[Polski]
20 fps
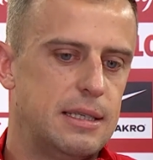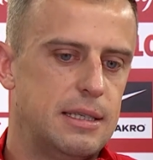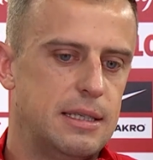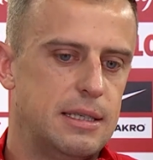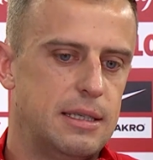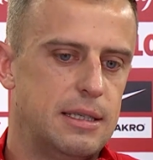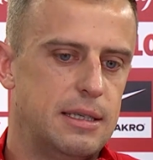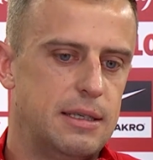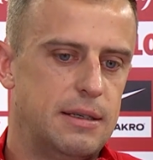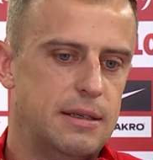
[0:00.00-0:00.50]

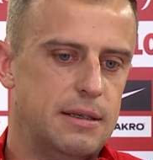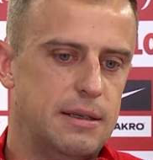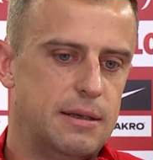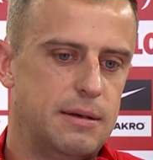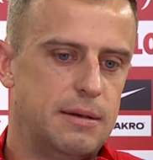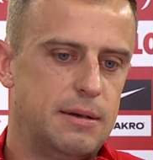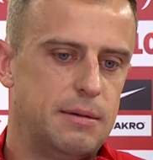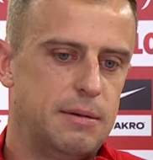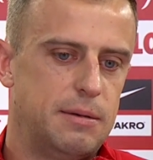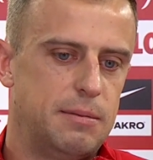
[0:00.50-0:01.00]

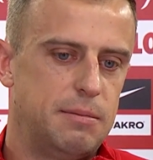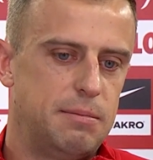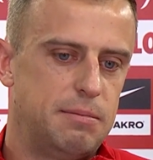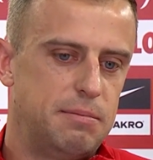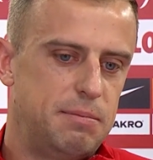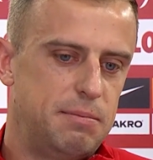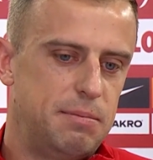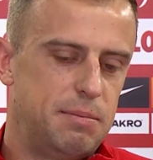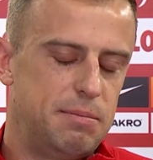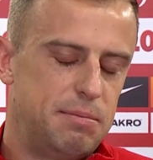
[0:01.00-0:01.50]
E,
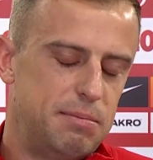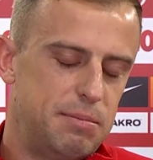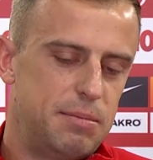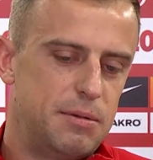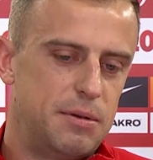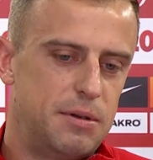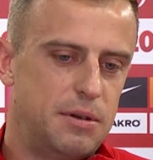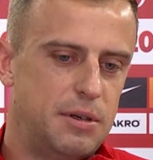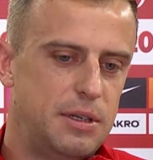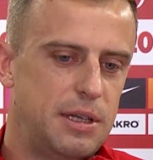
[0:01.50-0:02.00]

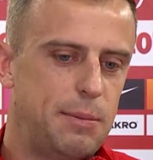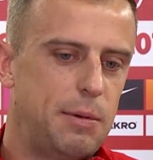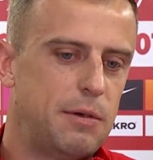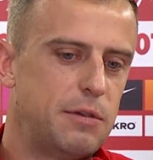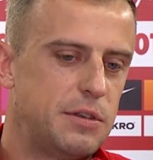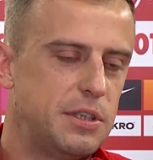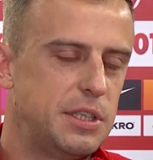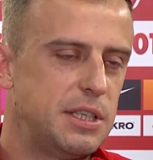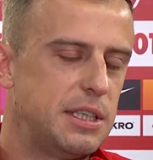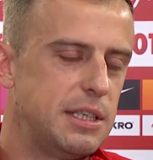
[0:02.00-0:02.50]
no i na
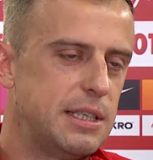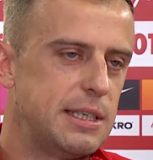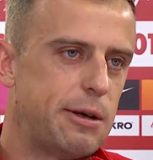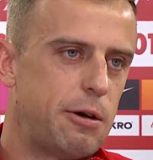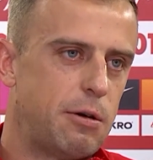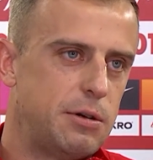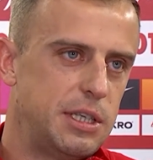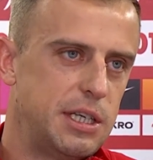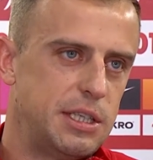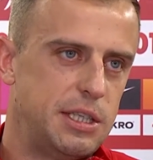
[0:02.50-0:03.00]
pewno wszyscy,
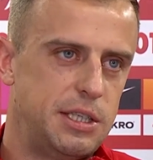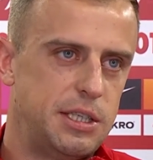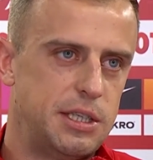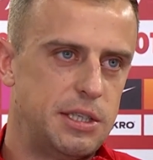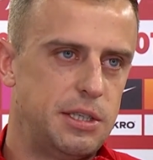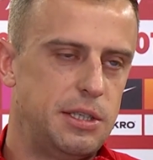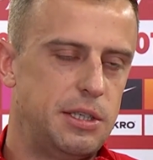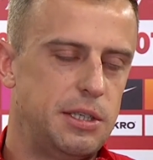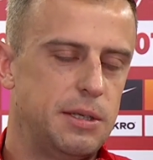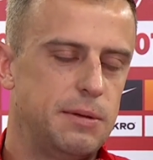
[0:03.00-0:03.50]
cała rodzina się
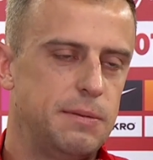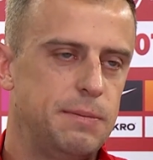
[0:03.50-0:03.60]
cieszyć.